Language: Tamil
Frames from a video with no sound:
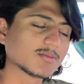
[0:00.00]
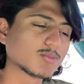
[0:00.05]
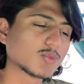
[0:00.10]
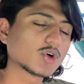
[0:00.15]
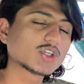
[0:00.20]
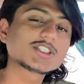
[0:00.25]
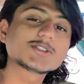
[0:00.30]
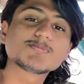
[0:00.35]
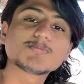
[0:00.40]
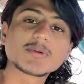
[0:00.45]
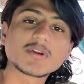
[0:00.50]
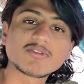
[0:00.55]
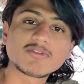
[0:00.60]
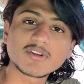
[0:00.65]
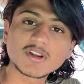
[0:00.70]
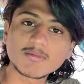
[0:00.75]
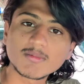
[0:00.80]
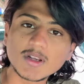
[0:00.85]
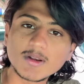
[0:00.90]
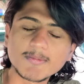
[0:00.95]
மோஸ்ட்
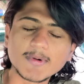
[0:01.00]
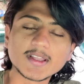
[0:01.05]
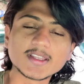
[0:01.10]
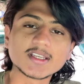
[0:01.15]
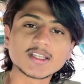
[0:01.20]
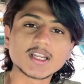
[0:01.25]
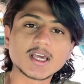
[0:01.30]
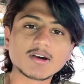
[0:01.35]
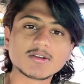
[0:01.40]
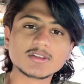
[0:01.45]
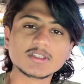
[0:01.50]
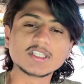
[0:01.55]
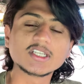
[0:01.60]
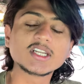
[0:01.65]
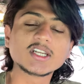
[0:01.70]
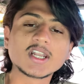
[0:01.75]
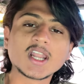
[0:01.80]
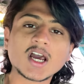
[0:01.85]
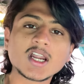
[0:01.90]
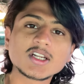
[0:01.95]
ப்ரிஃபரபிள் பார்த்தீங்கன்னா வந்து
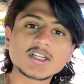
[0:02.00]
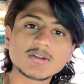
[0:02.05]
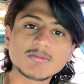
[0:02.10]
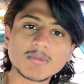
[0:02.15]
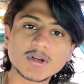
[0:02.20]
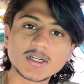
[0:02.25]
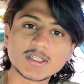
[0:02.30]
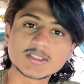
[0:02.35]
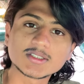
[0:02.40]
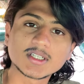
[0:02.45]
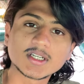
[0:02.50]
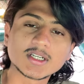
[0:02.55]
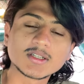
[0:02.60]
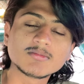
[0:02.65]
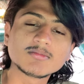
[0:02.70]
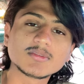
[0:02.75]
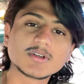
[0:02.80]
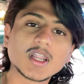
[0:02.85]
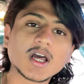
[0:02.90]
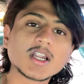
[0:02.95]
நாட்டு மாட்டு
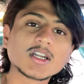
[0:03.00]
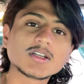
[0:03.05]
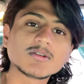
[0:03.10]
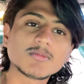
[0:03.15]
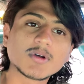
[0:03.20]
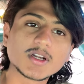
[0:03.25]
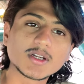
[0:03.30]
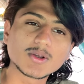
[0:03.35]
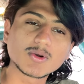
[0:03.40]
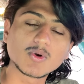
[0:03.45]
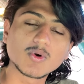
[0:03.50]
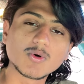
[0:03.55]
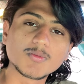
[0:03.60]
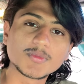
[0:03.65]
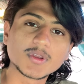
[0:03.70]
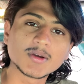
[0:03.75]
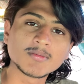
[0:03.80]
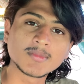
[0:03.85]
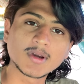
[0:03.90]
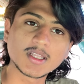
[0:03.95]
சாணம் நாட்டு மாட்டு
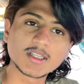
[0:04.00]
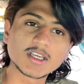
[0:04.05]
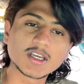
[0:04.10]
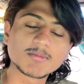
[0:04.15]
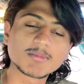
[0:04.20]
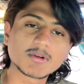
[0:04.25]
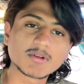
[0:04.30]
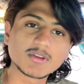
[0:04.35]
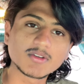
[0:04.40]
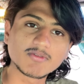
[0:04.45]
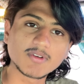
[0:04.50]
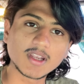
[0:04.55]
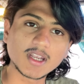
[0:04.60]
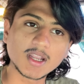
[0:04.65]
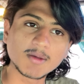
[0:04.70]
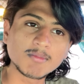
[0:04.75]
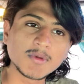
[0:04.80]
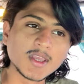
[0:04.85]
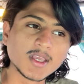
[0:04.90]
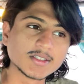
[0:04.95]
கோமியம் அதுக்கப்புறம் வந்து
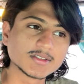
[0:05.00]
வெள்ளம்